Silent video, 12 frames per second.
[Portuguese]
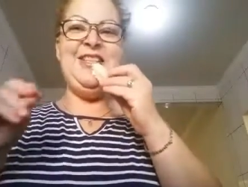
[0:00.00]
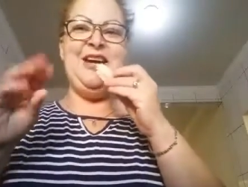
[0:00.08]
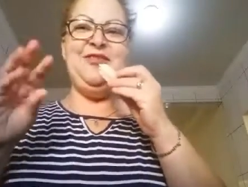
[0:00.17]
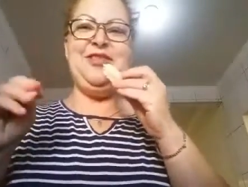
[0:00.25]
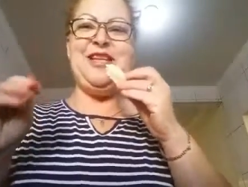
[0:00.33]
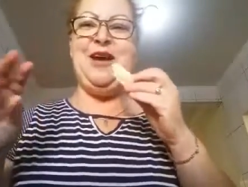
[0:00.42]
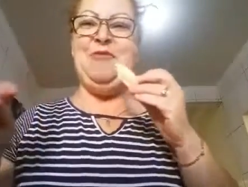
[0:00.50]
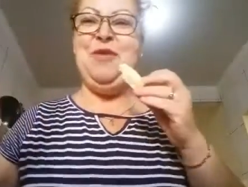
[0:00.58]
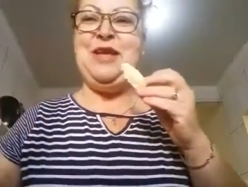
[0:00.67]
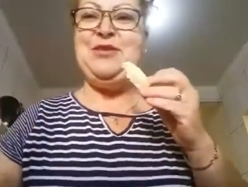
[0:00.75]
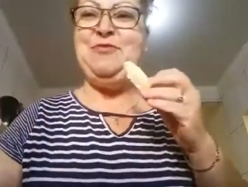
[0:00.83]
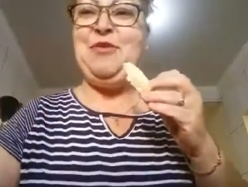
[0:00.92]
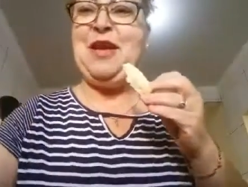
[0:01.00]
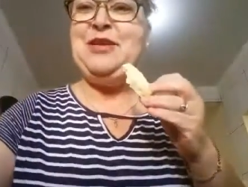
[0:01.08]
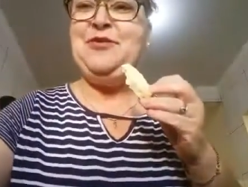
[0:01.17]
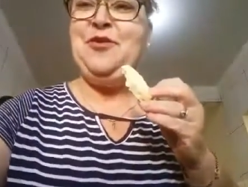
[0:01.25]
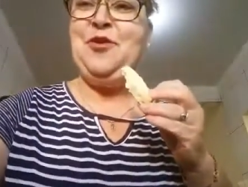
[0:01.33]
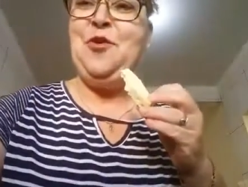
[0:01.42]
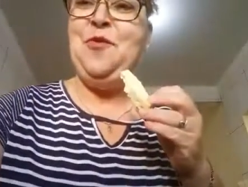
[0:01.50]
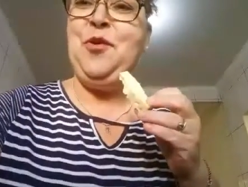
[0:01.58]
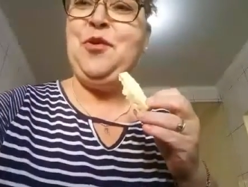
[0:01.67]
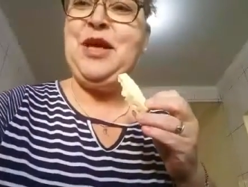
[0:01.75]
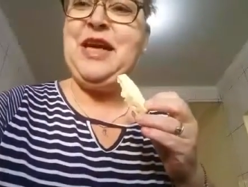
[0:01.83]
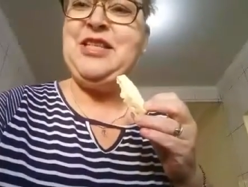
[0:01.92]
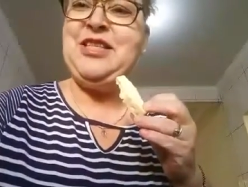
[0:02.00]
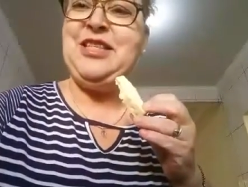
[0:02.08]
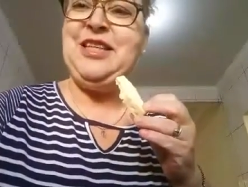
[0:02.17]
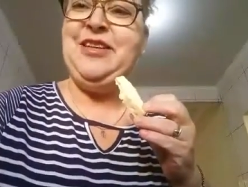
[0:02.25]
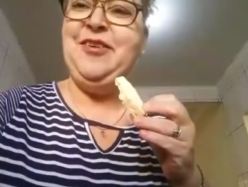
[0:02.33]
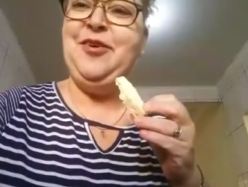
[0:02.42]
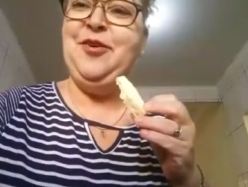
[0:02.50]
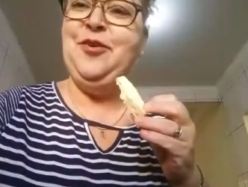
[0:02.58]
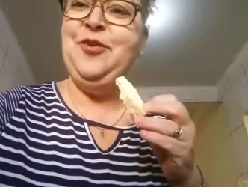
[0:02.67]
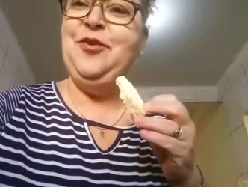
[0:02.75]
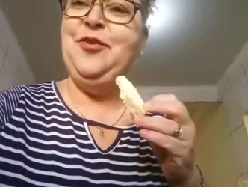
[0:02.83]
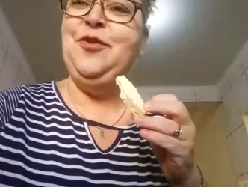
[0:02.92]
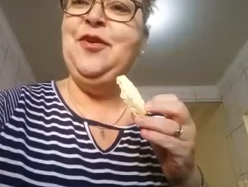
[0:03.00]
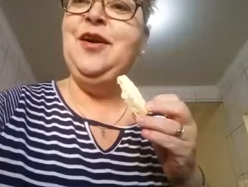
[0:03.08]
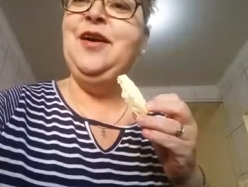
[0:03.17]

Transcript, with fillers: tchau, tchau, beijo, beijo. Vou comer o queijinho. Uhul.